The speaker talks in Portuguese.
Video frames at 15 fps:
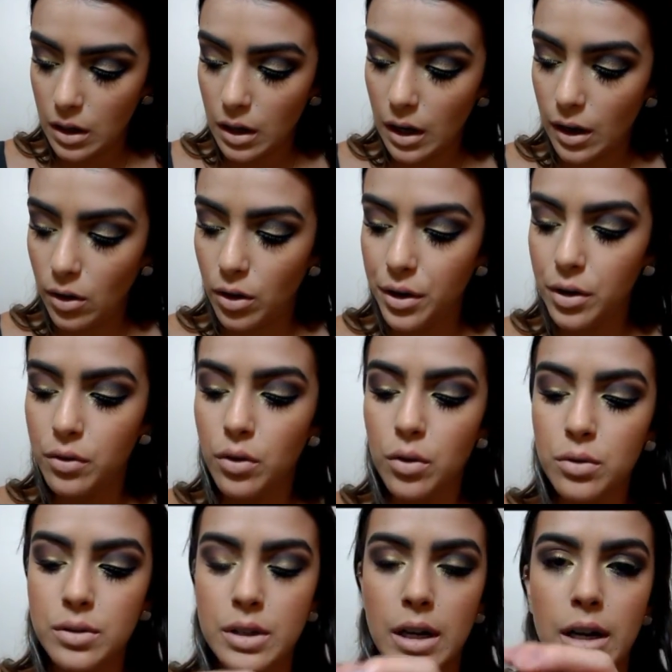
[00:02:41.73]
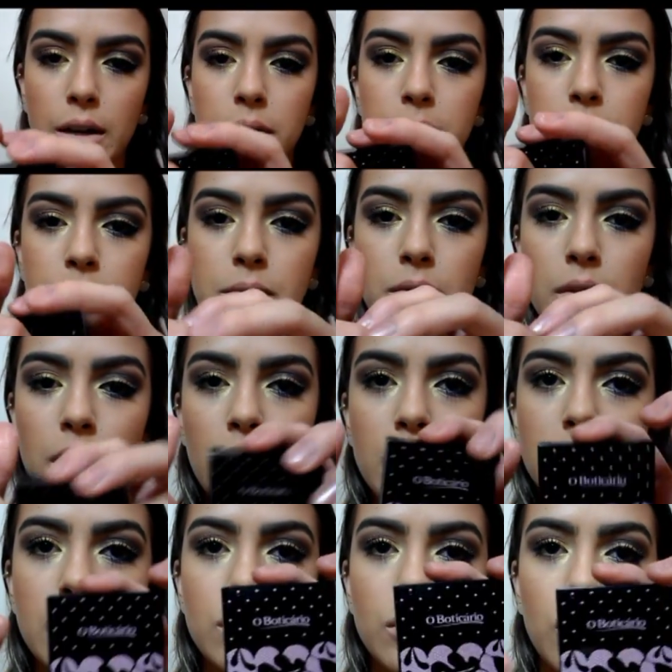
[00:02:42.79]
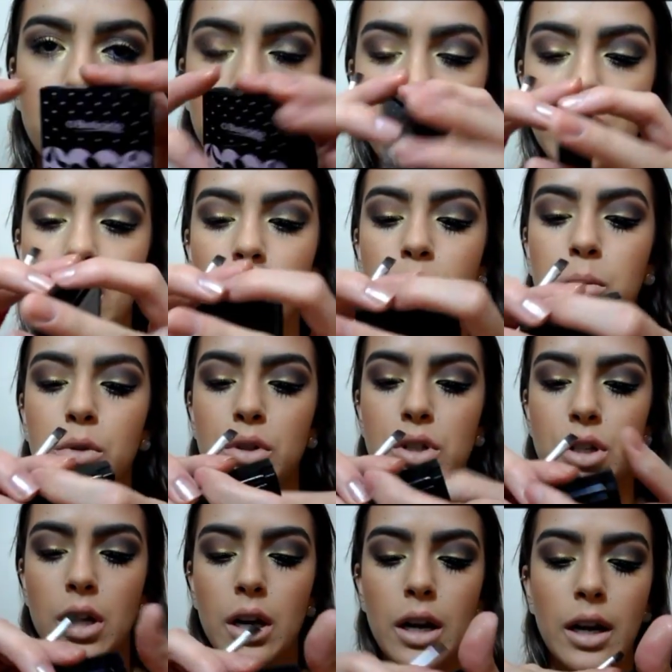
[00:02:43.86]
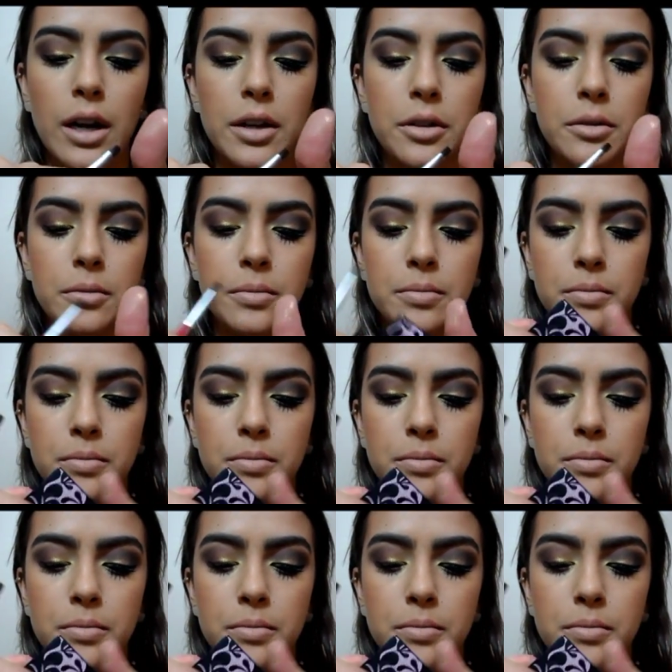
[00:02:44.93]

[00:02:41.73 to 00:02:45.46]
Agora eu vou usar essa sombra aqui do Boticário,